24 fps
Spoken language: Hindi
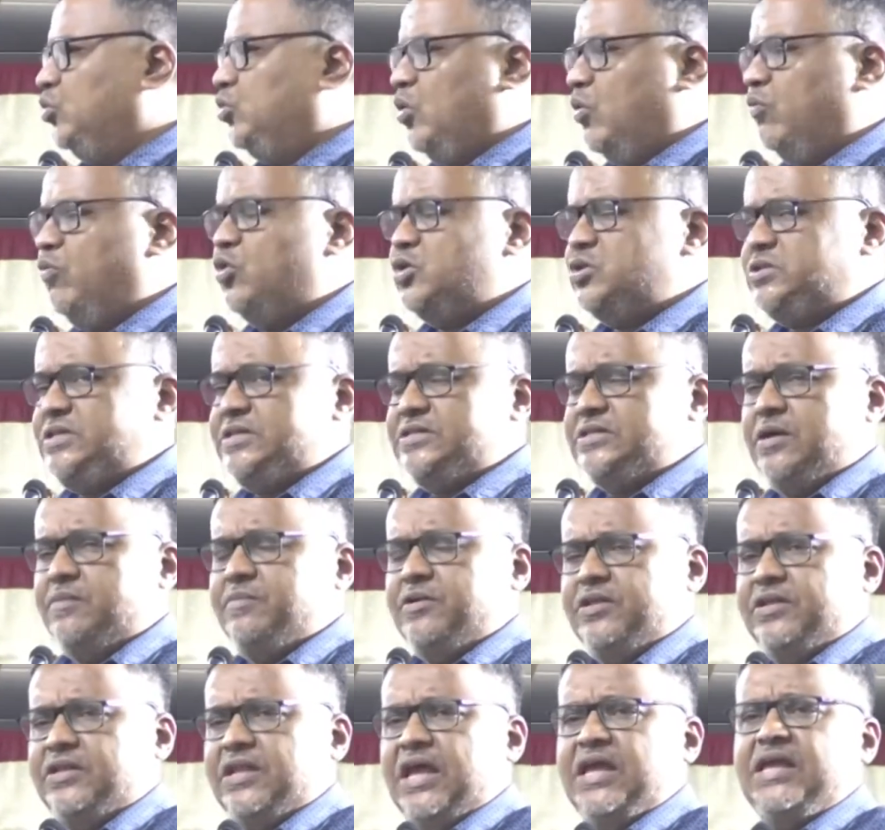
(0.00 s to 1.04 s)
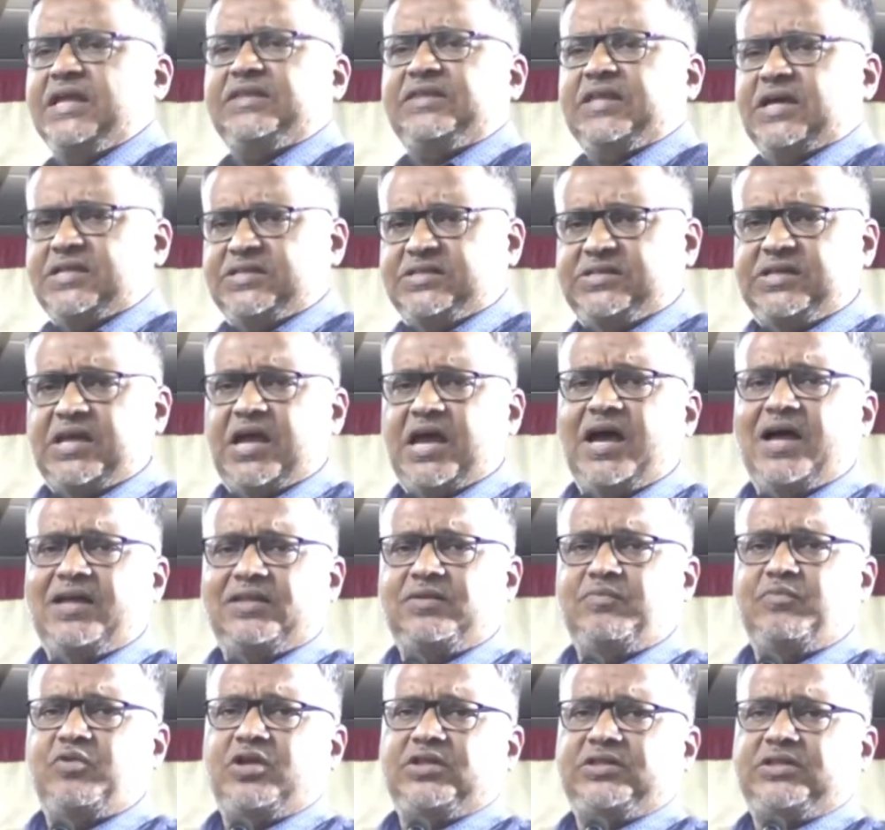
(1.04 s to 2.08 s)
तो वो चीज़ें भी नई
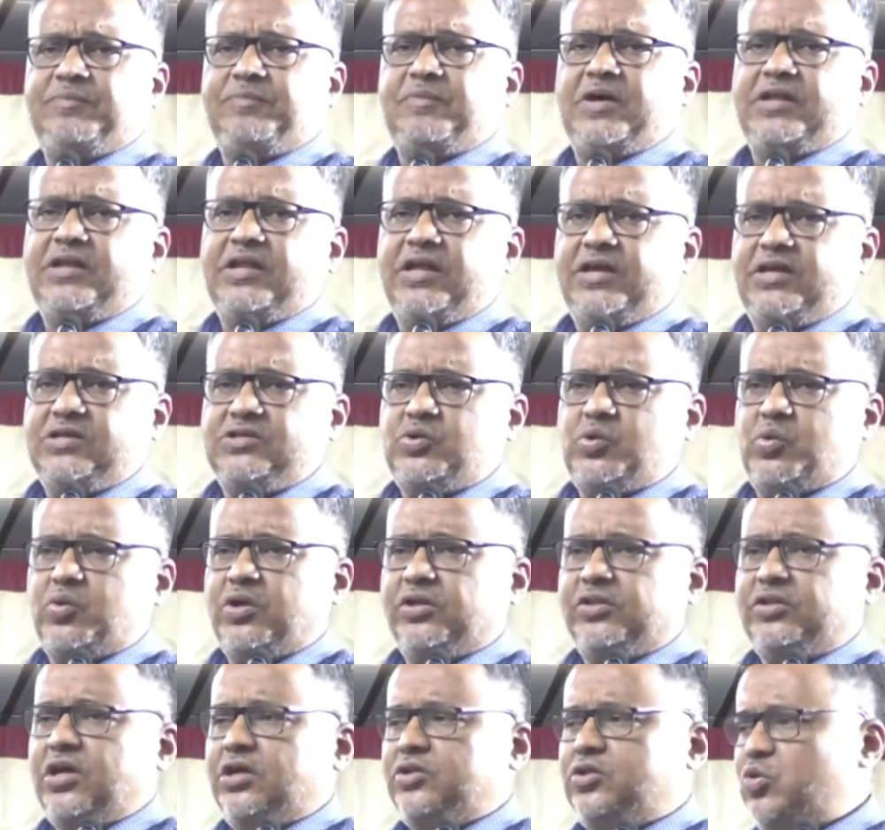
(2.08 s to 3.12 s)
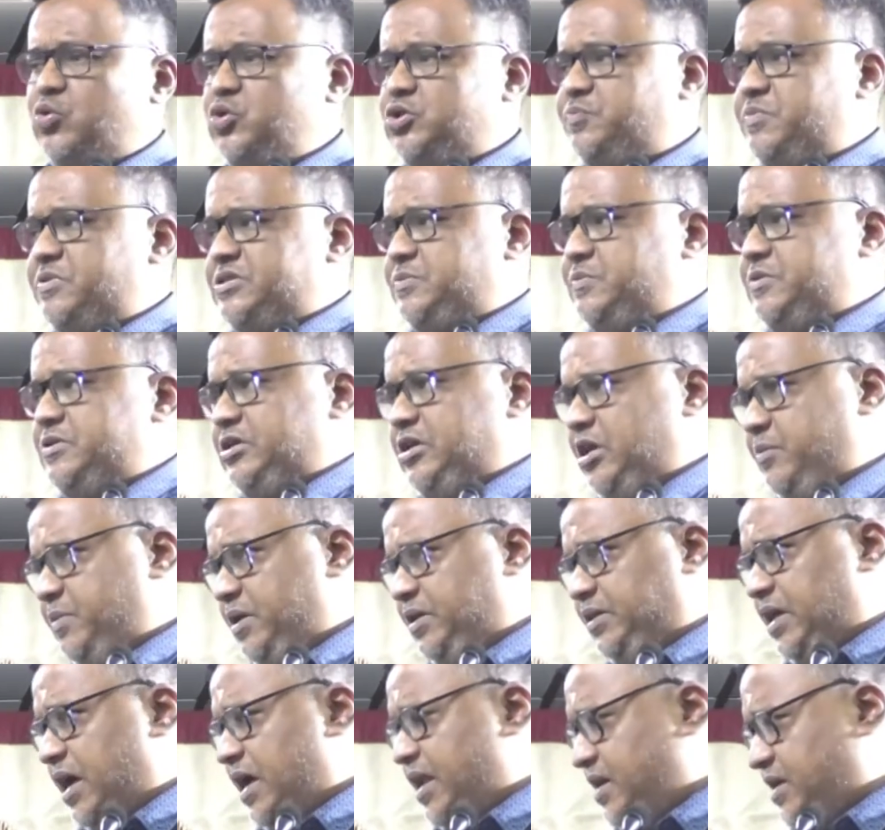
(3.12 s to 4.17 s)
तरजीहत मुरतब करने की ज़रूरत है तो उस पस मंज़र
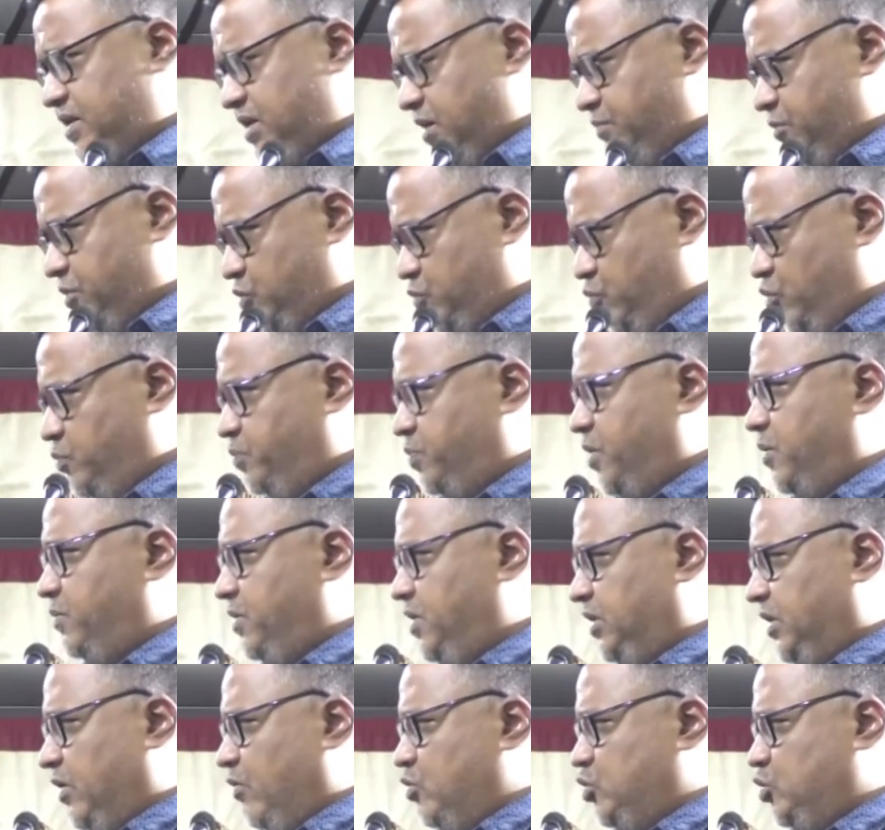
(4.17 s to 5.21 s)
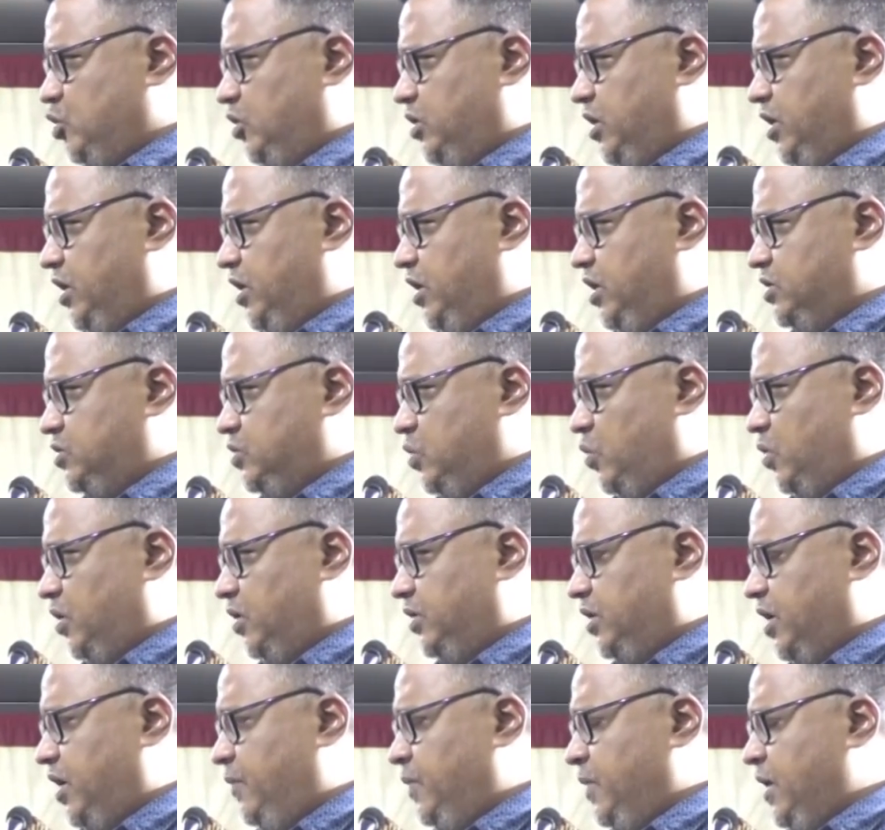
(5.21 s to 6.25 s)
में तारीख़ के मजमून पर भी तोज्जो देने की
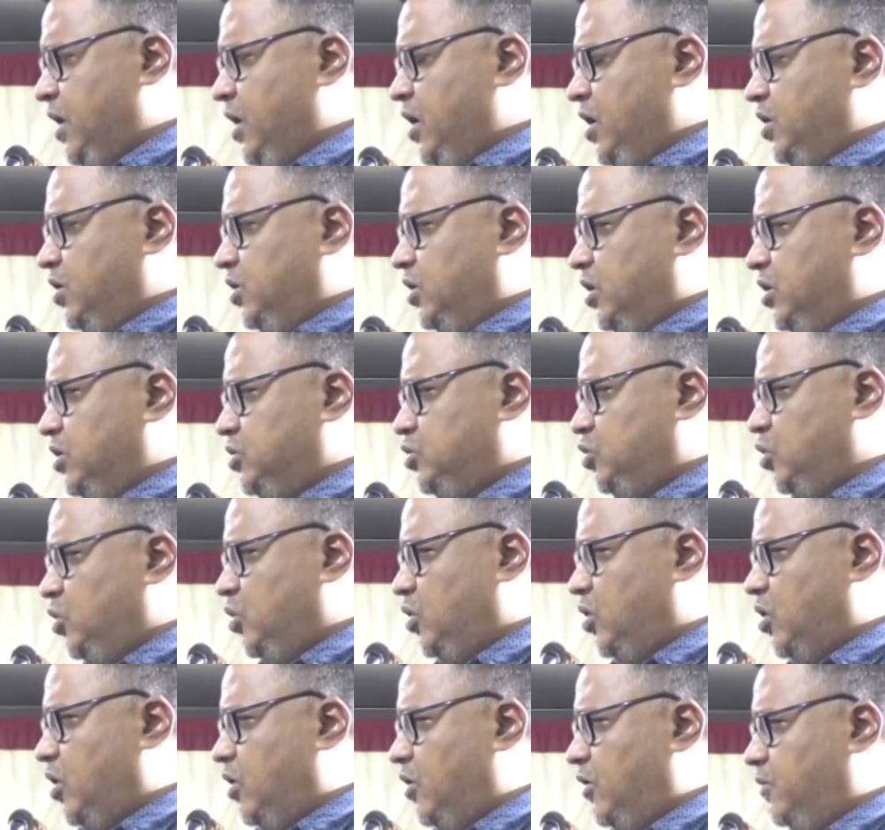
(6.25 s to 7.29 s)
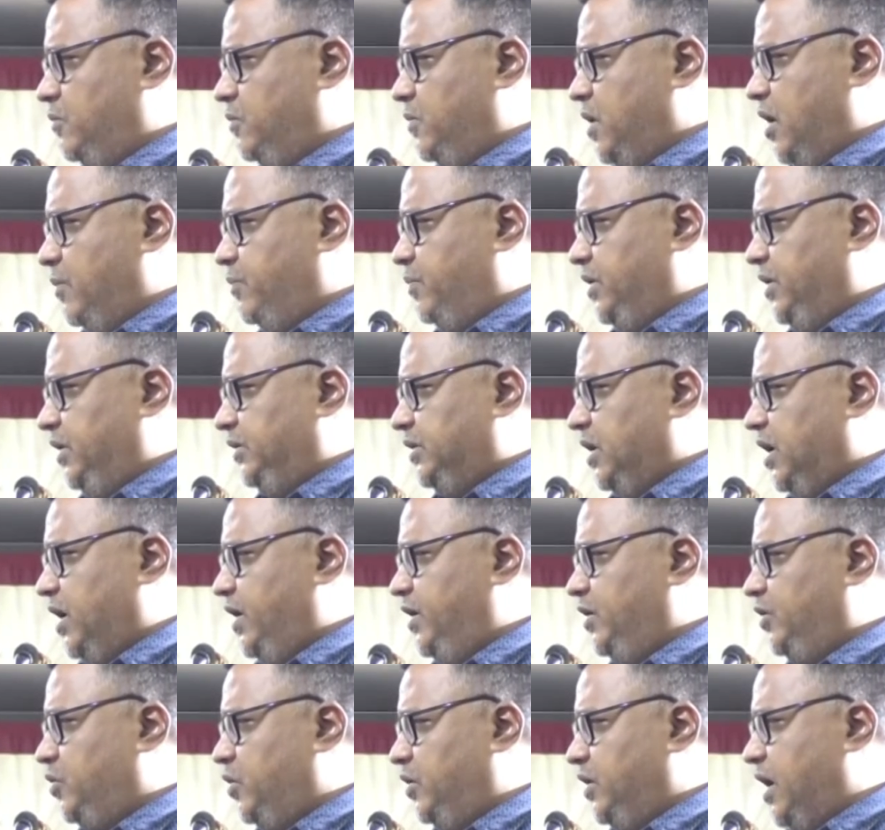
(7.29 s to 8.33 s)
ज़रूरत है कि जो कौम अपनी
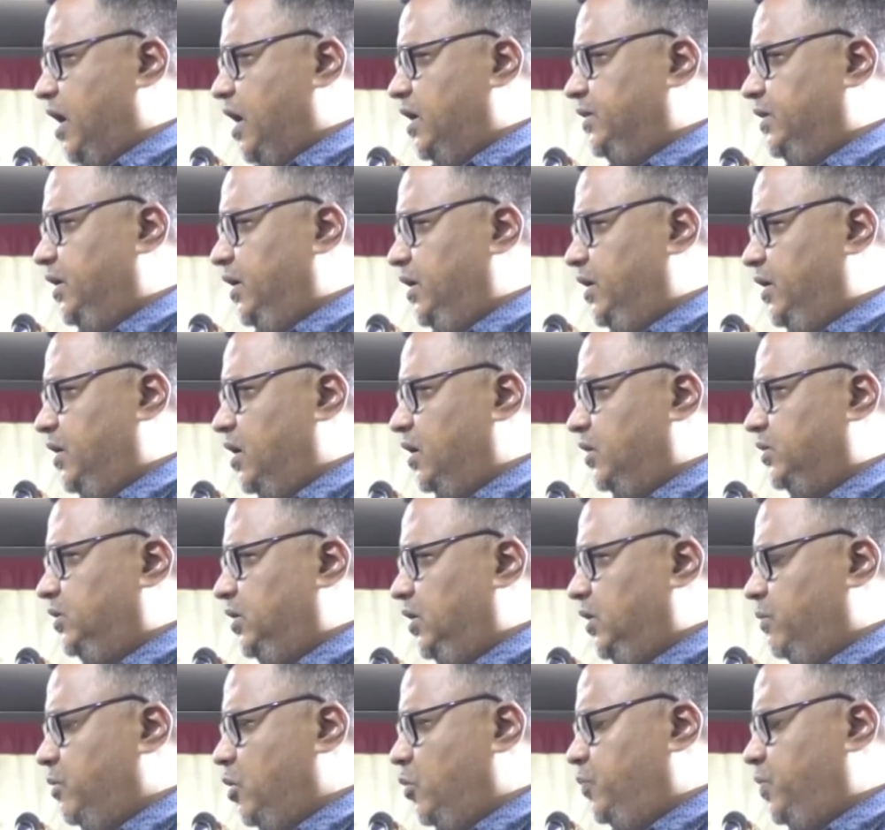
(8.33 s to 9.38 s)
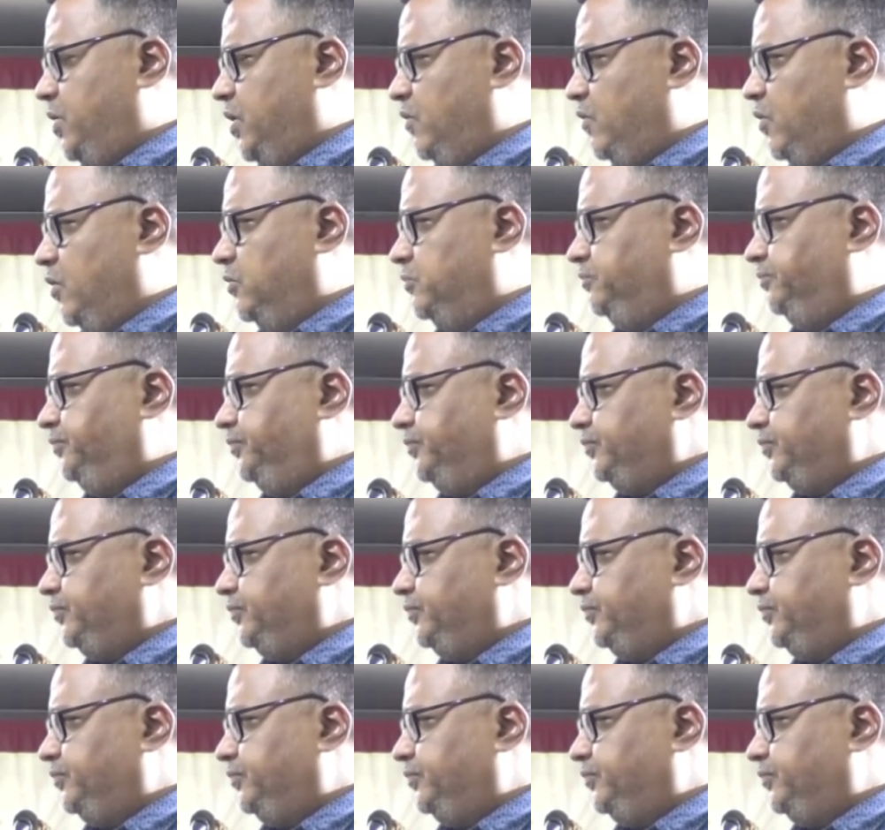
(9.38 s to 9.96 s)
तारीख को याद नहीं रखती वो फिर वो